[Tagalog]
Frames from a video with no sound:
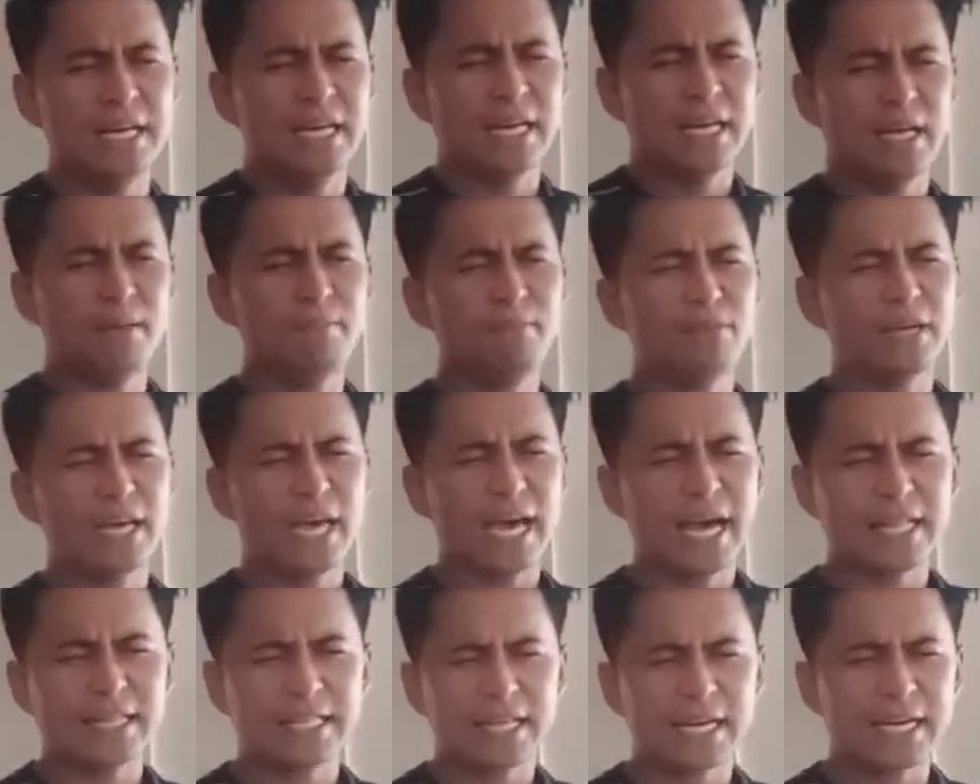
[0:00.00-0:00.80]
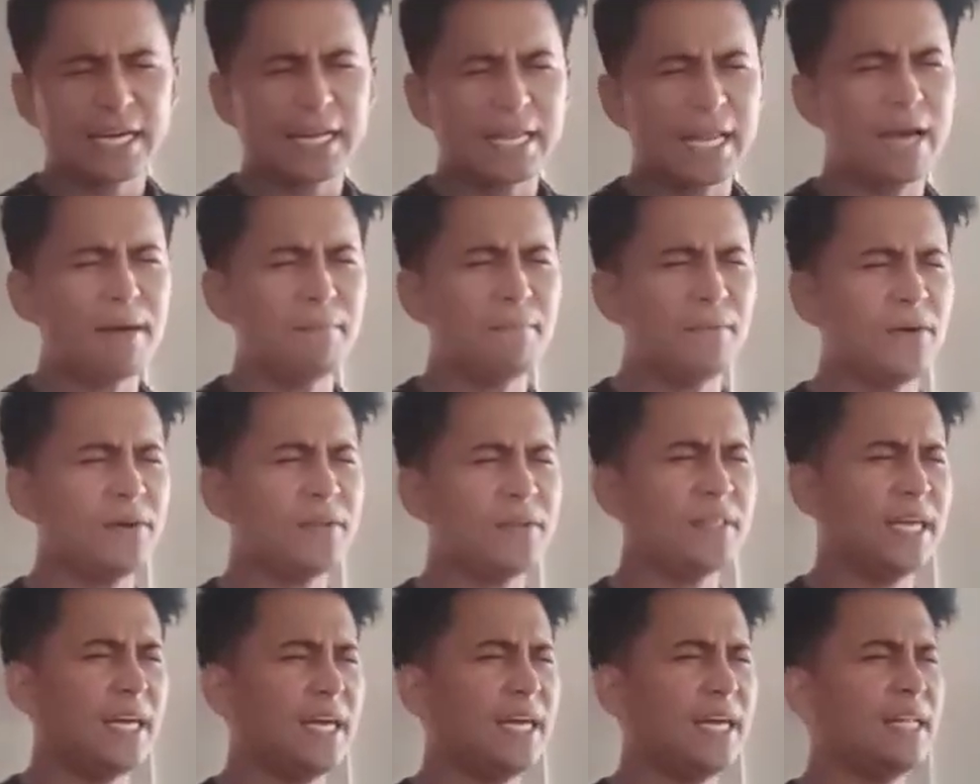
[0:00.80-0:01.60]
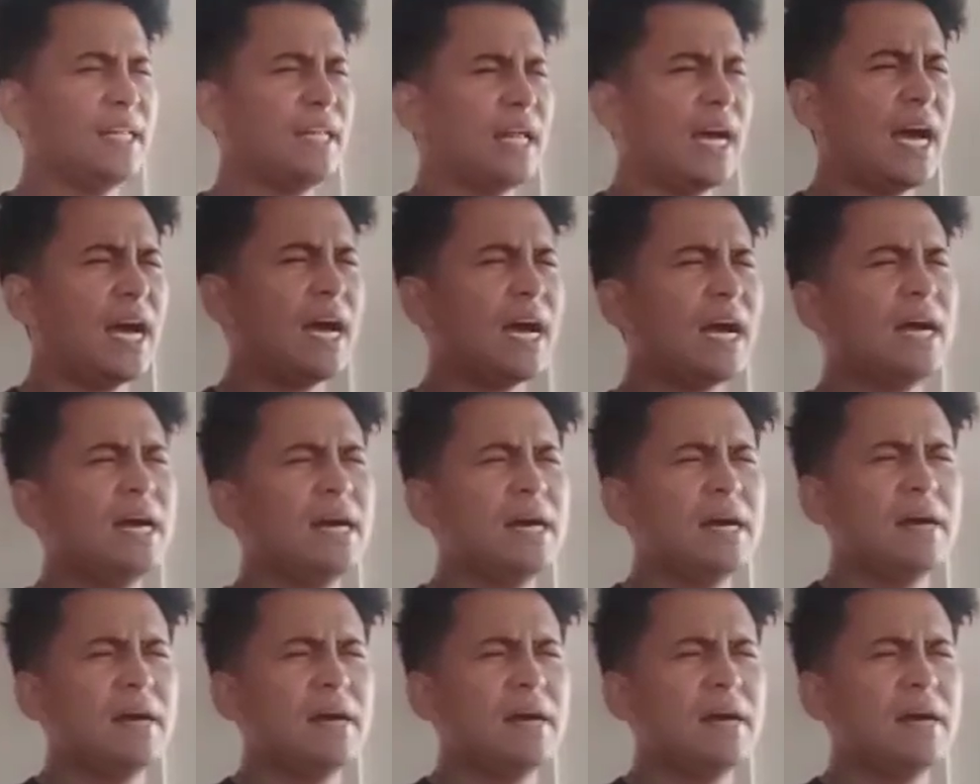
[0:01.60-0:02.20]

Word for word: Na mo gihatag ka na mo, diin, uh,